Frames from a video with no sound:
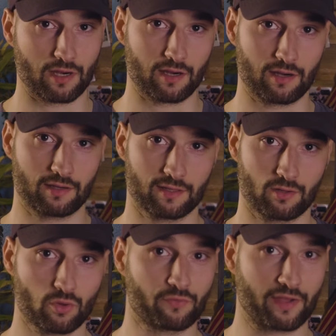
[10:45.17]

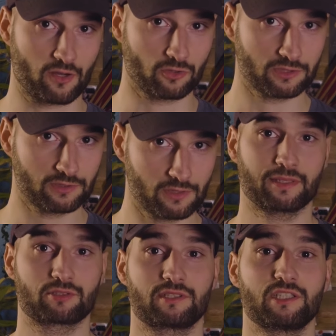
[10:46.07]
à haute fréquence,
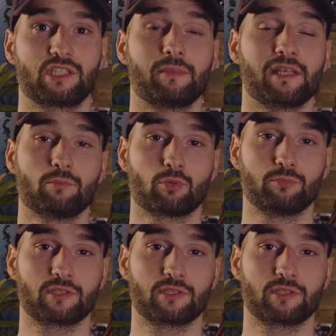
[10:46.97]
parce que si jamais il y a une bombe